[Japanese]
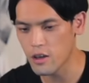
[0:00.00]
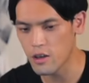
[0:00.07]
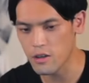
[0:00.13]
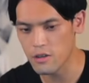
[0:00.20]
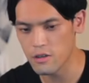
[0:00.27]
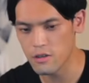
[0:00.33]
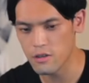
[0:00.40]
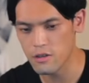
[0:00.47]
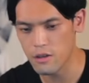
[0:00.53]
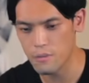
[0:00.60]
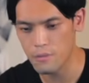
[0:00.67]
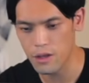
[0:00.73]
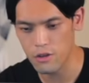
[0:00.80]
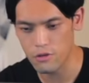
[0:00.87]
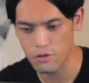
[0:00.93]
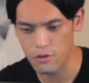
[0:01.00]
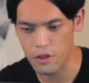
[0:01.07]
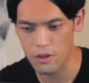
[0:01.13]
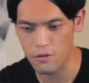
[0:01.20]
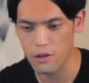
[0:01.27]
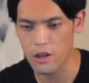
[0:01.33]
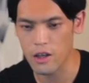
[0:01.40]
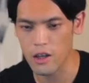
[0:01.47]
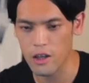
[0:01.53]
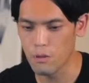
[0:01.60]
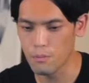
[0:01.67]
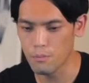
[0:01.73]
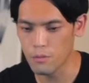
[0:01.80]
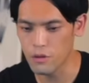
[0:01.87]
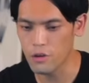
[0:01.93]
いいです。で、場所そんな取らないんで、
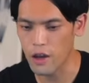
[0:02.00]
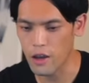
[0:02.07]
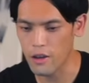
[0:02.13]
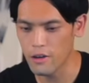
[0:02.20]
コップぐらい。